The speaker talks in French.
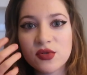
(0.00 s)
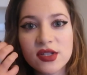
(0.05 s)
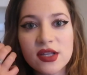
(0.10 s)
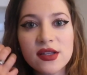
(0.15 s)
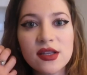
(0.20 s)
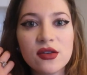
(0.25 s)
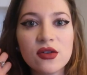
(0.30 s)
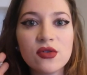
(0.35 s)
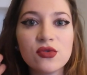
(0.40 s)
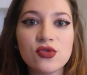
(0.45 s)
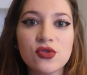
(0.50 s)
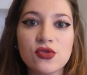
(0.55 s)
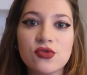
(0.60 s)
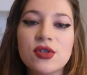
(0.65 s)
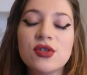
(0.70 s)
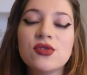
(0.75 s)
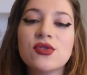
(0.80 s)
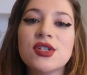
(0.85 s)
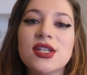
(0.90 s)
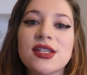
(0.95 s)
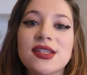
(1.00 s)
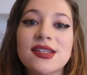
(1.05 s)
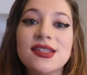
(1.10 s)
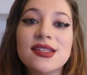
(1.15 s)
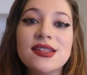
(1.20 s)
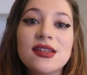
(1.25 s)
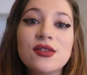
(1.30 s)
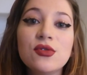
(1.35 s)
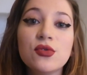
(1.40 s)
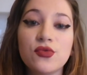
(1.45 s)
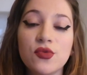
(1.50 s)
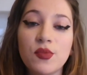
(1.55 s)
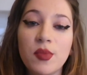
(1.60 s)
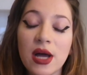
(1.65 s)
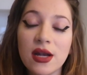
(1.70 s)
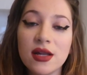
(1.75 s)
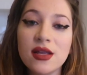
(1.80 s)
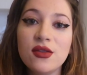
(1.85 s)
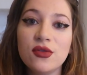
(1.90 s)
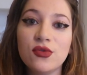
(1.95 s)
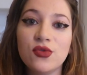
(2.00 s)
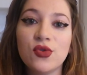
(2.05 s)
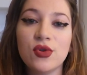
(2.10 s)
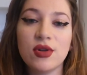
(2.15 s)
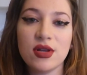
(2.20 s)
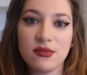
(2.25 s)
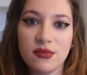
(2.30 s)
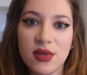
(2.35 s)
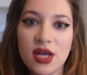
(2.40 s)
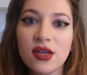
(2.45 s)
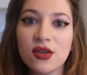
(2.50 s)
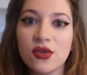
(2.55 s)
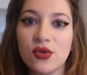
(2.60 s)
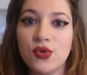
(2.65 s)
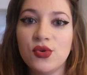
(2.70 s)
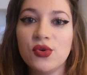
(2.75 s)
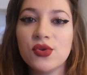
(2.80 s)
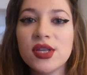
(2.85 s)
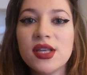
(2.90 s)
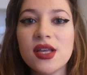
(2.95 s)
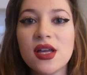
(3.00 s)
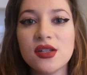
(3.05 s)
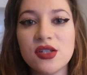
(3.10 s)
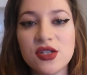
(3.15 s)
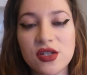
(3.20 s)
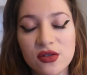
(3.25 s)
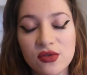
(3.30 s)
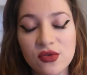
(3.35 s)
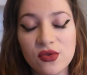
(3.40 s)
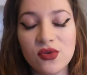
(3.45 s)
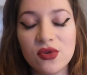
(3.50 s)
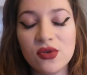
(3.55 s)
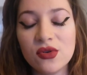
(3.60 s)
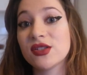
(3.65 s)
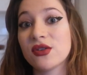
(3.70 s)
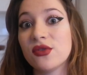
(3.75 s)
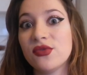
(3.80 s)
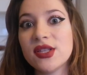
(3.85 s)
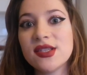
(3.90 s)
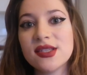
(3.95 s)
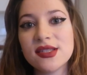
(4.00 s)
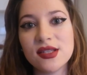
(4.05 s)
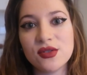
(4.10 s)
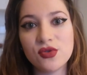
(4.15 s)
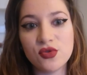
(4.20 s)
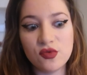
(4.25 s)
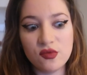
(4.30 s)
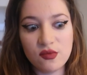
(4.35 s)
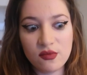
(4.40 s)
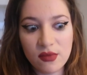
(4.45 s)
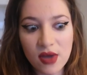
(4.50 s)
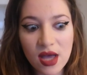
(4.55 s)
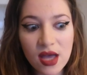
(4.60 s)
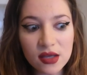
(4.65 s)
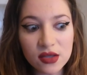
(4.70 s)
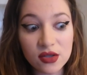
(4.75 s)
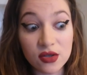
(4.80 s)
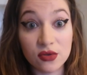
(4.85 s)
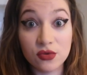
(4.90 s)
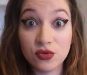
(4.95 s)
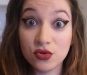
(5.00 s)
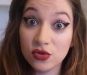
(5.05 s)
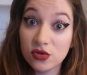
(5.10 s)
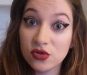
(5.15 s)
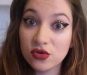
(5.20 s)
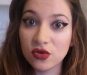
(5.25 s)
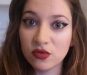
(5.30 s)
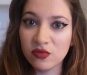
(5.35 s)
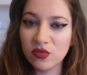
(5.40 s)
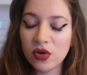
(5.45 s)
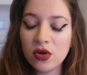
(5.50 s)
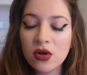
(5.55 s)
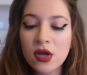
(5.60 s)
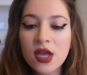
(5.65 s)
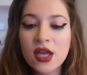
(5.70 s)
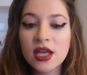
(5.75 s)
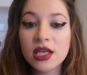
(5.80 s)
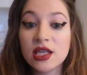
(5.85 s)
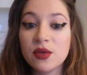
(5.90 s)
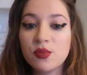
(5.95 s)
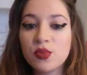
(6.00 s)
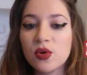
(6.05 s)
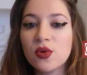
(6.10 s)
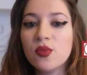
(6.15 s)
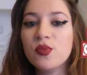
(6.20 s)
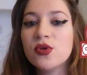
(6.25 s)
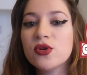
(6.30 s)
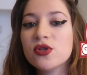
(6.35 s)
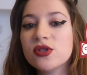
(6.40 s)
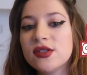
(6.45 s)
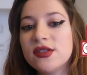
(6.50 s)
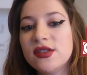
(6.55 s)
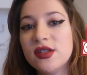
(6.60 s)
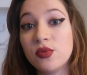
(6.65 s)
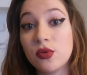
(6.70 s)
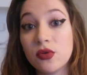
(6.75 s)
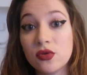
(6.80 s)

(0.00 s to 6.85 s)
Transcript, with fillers: pour ça d'ailleurs aujourd'hui que j'ai décidé de vous parler de la marque Gorilla Django parce qu'en fait c'est une marque justement qui propose des